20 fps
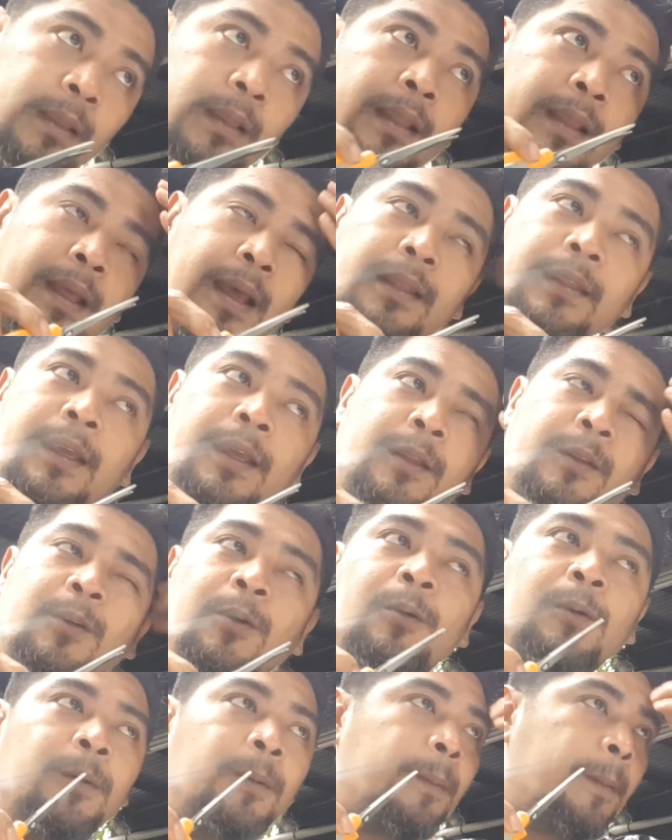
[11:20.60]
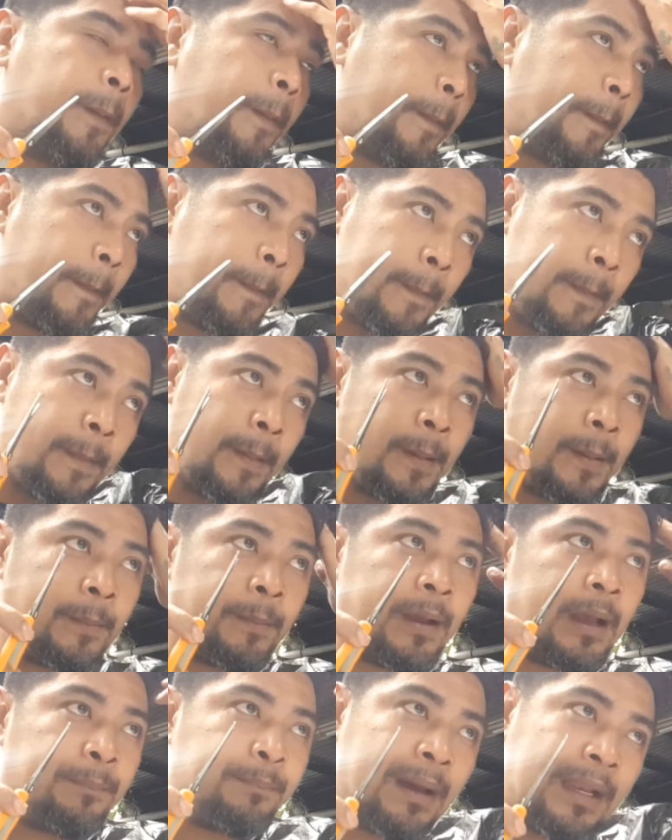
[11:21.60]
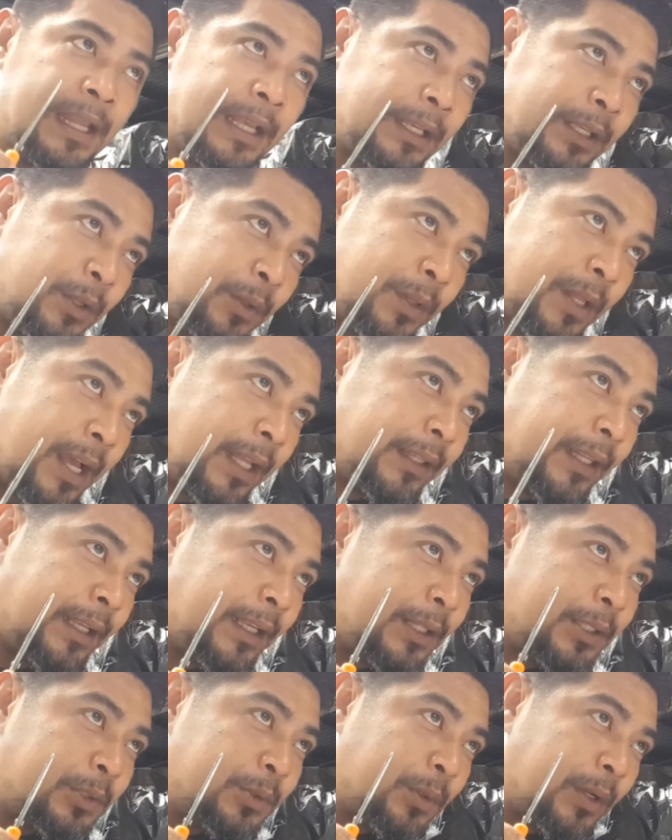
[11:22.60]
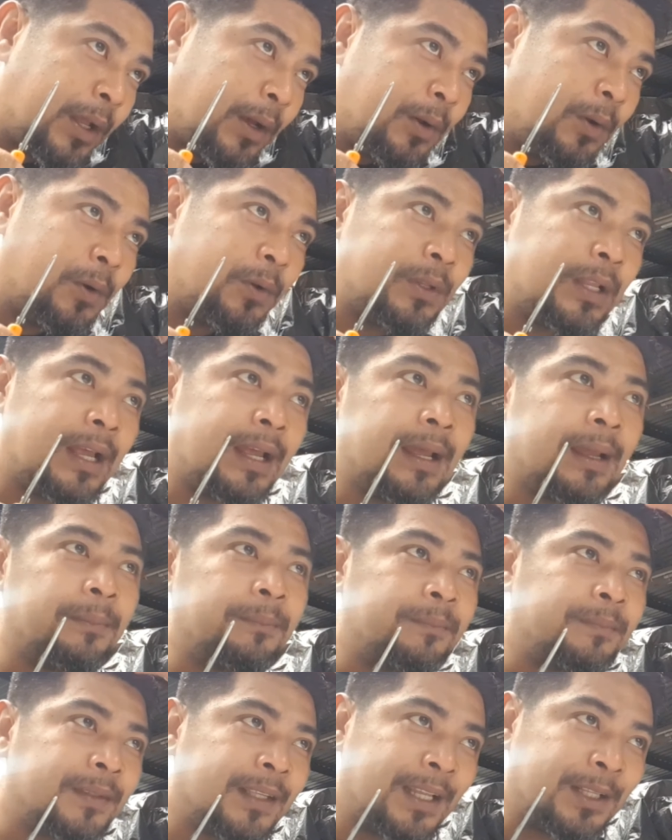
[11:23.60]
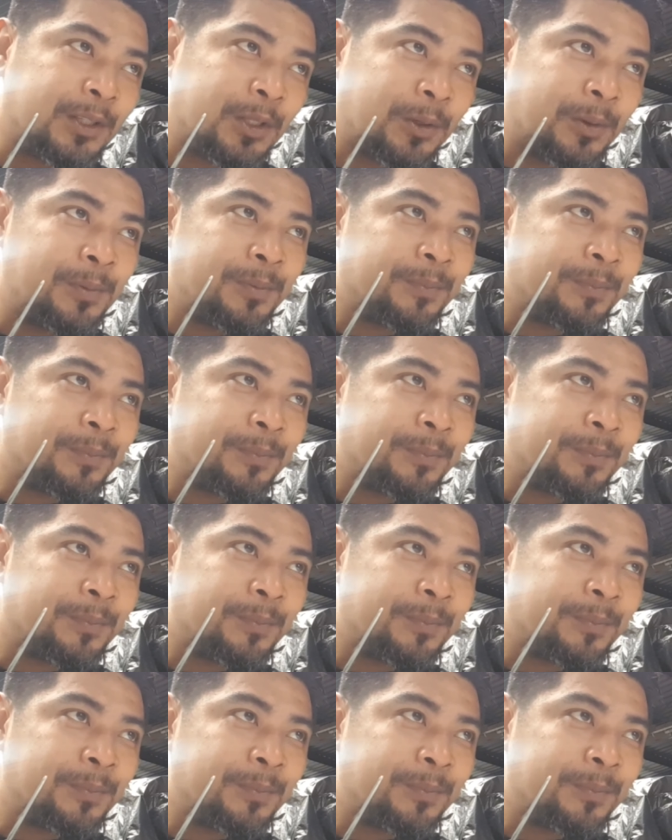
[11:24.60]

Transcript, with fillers: natin kung babalik yung dating itsura ko na ganito,